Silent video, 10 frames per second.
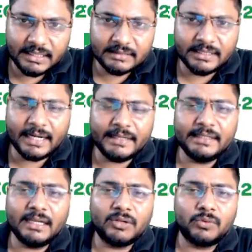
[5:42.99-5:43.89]
ऐसे
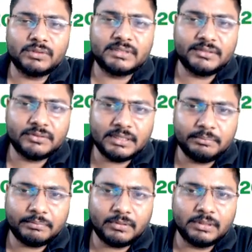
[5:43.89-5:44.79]
राइटिंग का कोर्स है जो कि
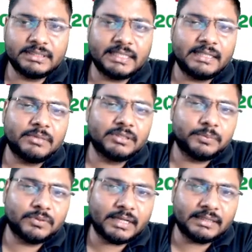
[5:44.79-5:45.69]
बहुत ही ज़्यादा
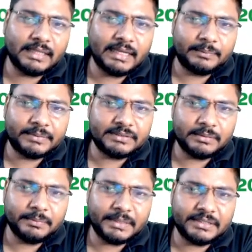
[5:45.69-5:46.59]
महत्वपूर्ण रहता है आपके
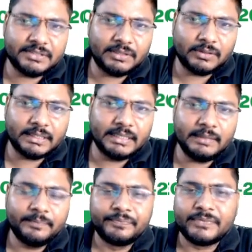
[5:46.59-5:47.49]
सभी परीक्षाओं के लिए